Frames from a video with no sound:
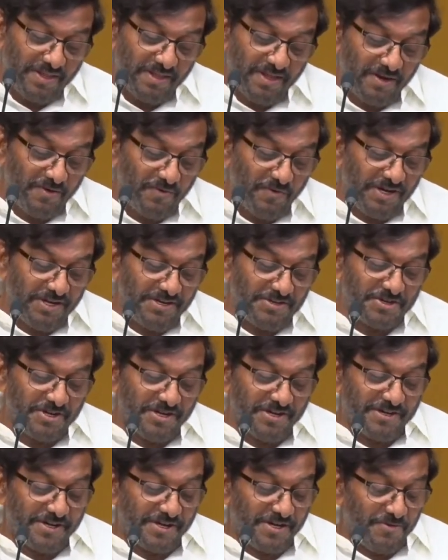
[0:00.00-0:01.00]
వేదాలు
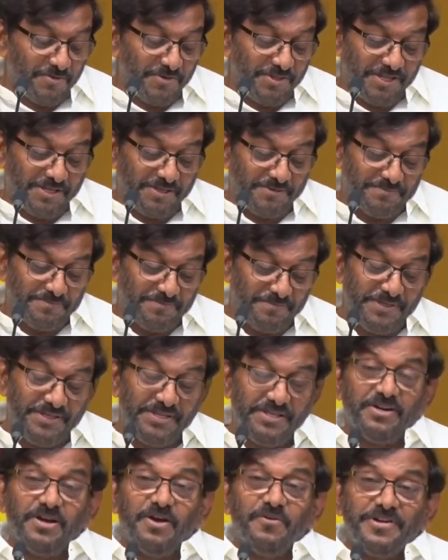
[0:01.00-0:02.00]
వలిచినట్టుగా ఉంది
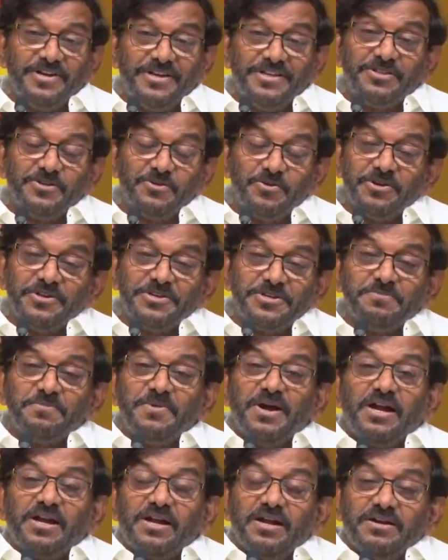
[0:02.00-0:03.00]
మీరు అవినీతి గురించి
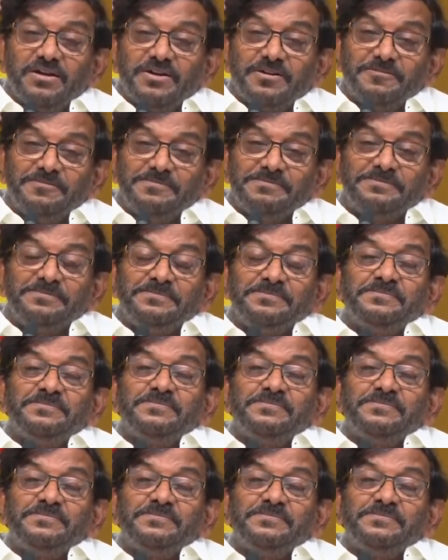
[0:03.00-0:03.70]
మాట్లాడటం